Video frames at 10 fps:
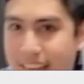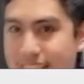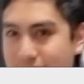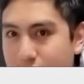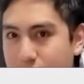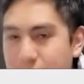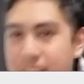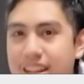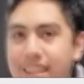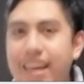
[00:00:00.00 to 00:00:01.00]
ha sido
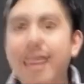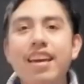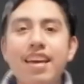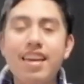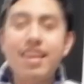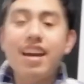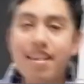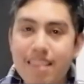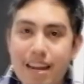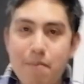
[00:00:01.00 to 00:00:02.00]
suficiente. Y
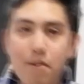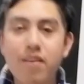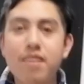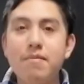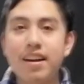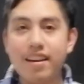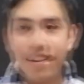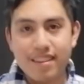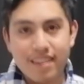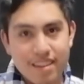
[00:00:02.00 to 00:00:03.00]
hasta la próxima.